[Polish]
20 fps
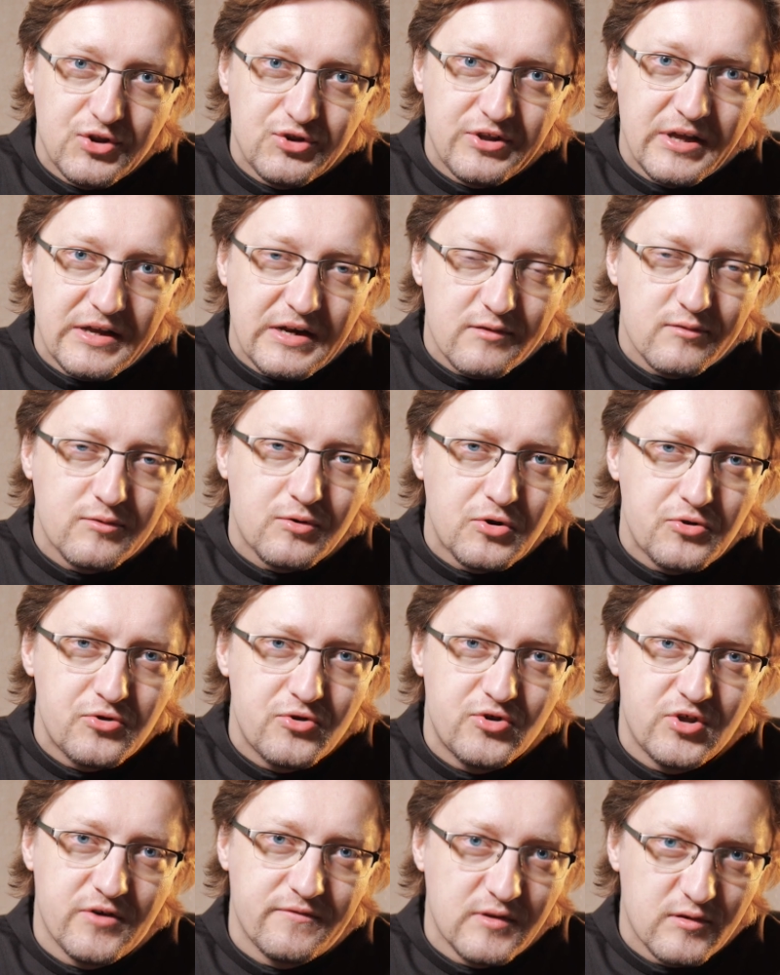Nieraz rodzi
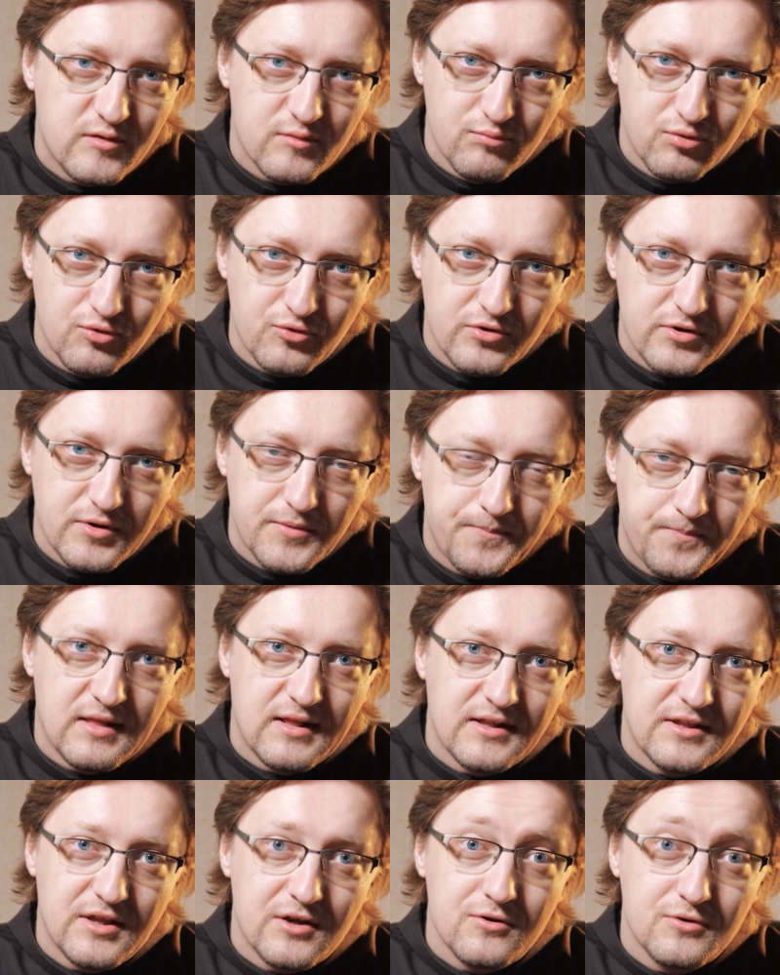się w nas bunt,
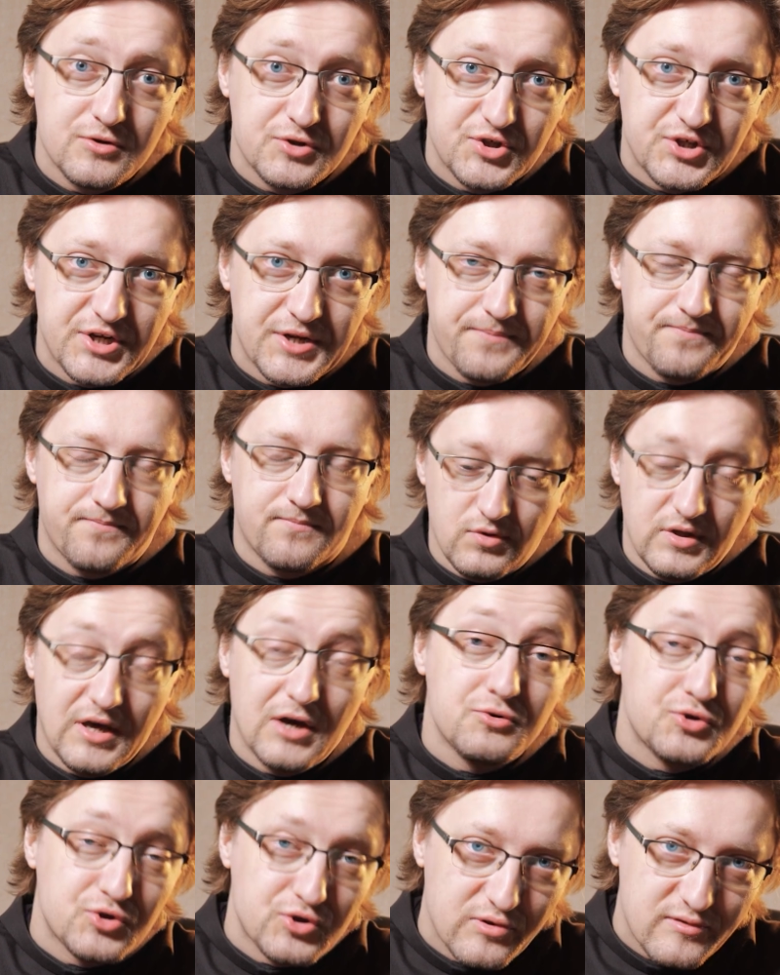dlatego że ja
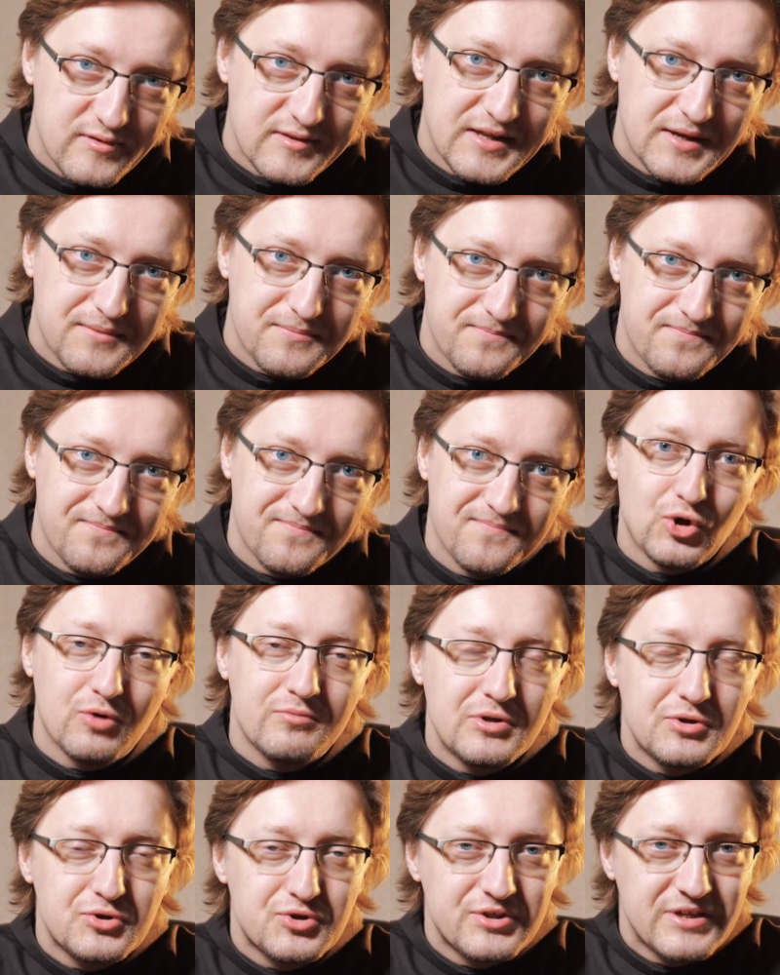już to znam, to
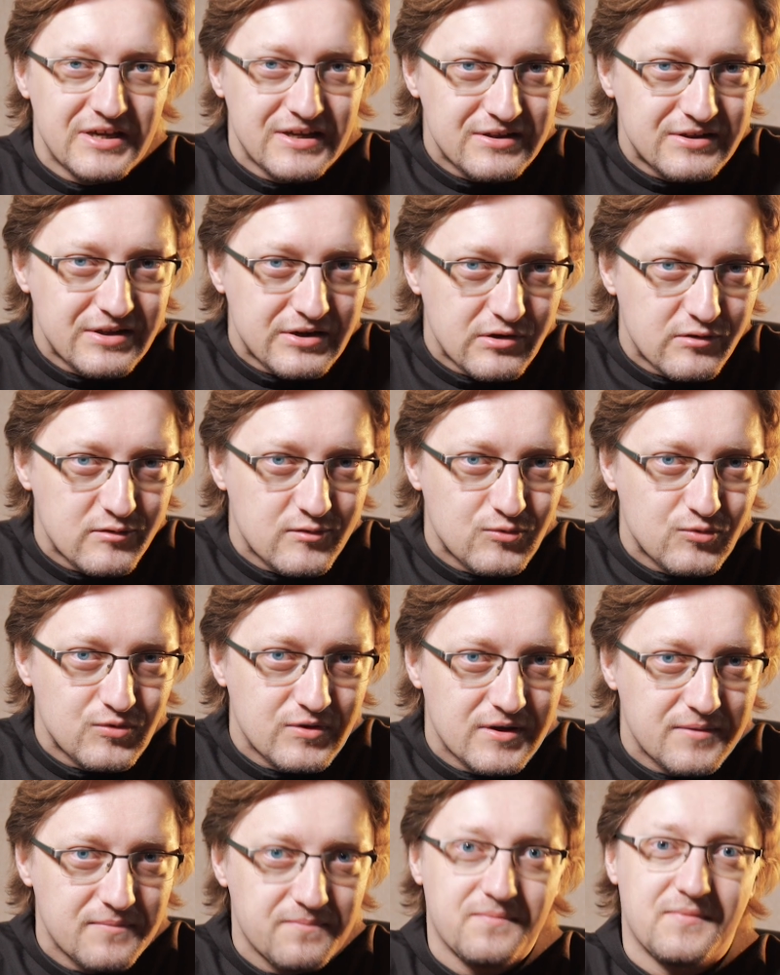mnie już nie
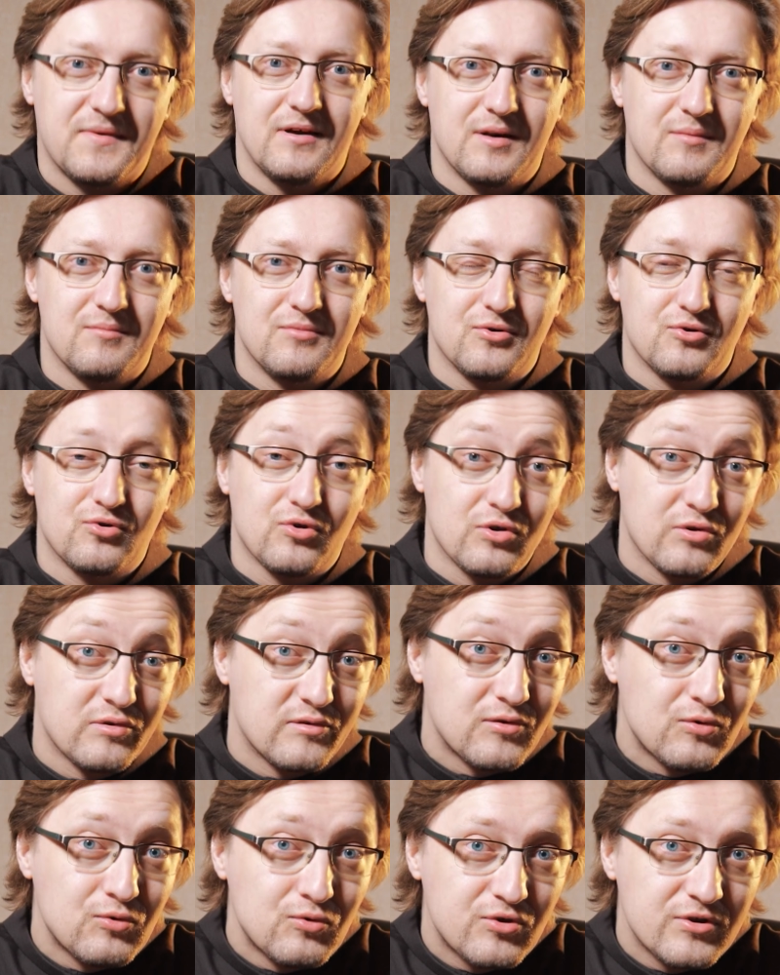interesuje, albo to
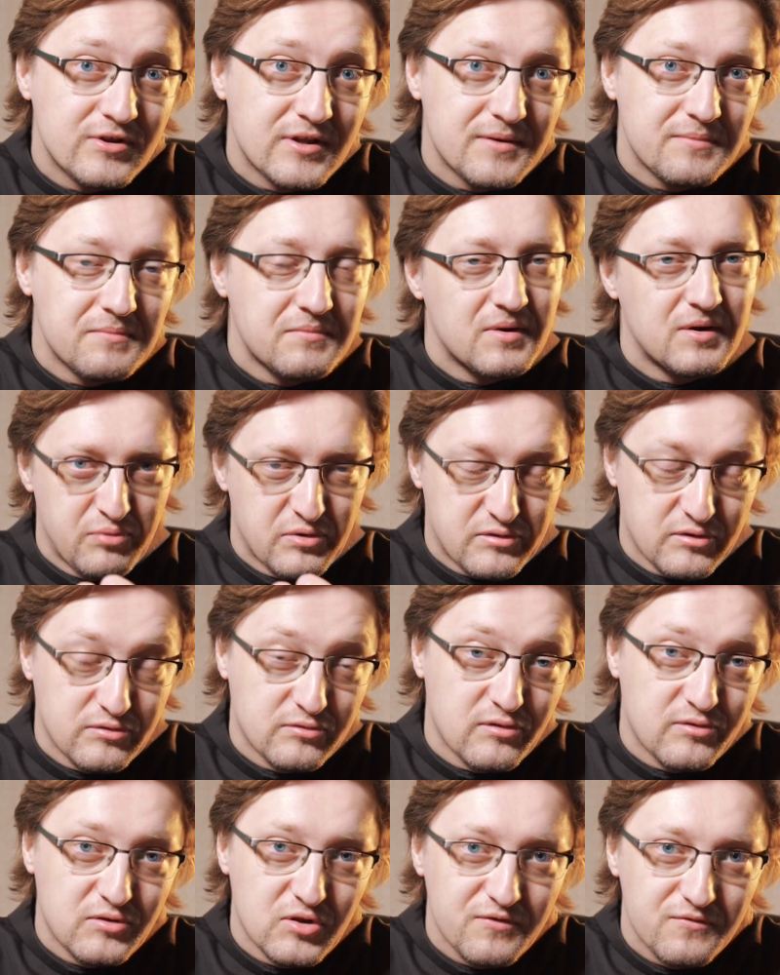jest nudne, po co
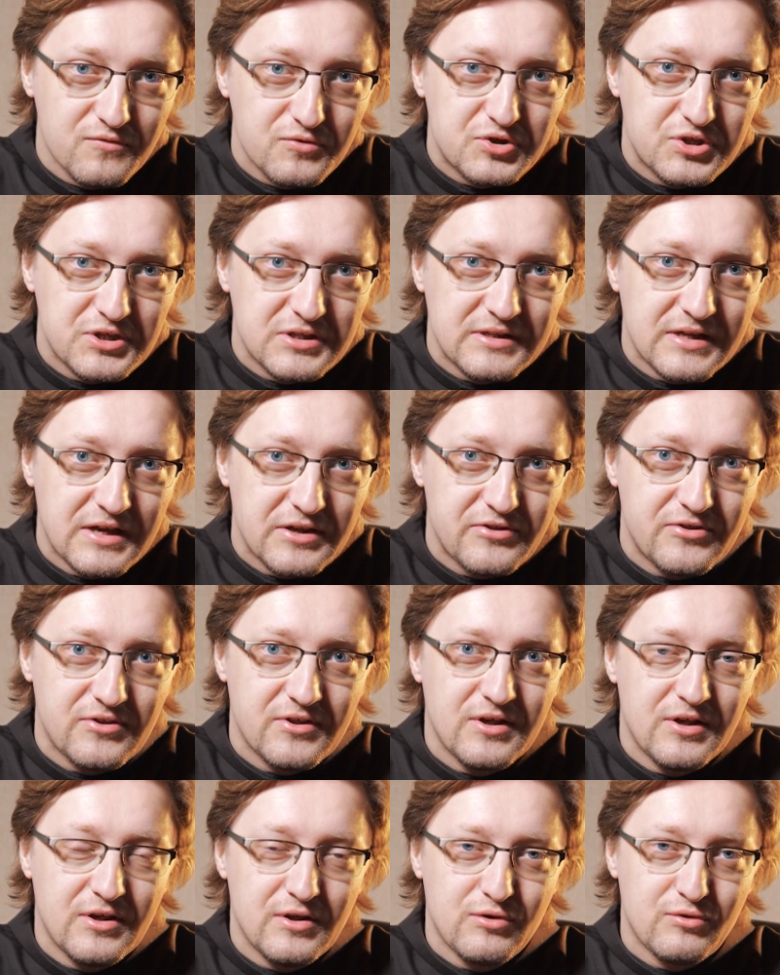to znowu czytać,
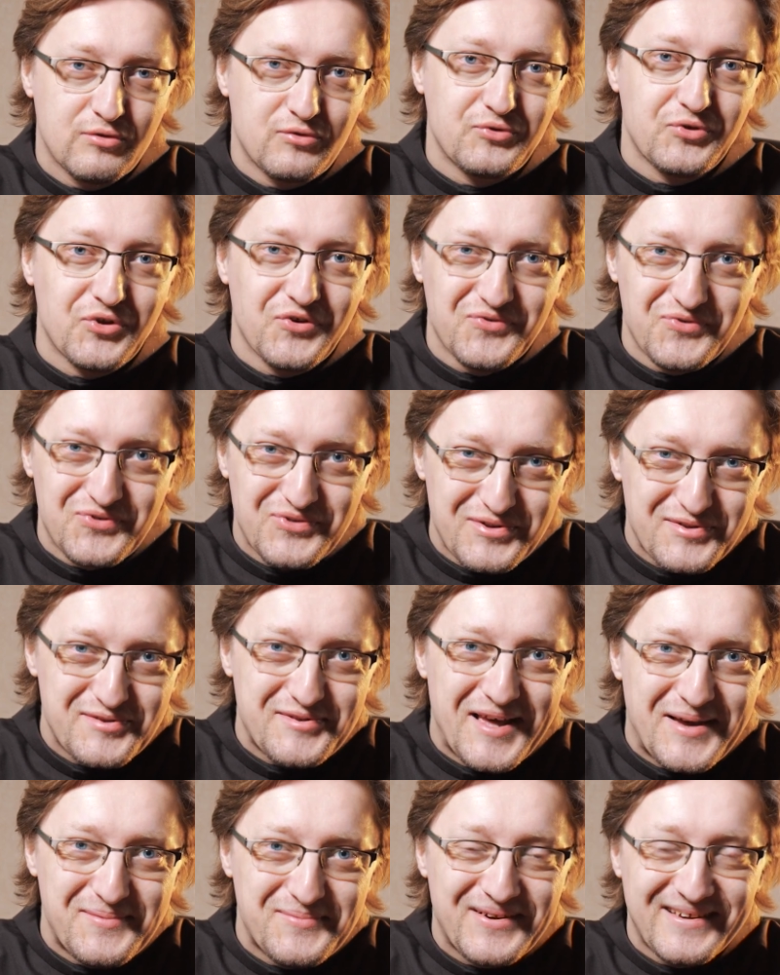znowu to
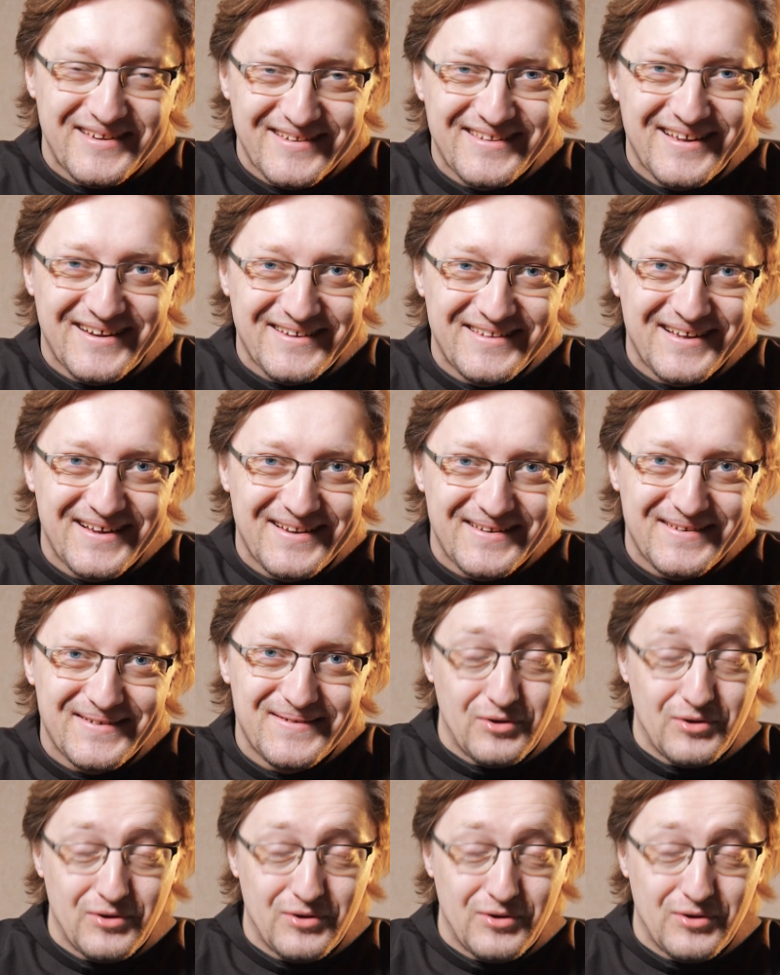samo i tak dalej.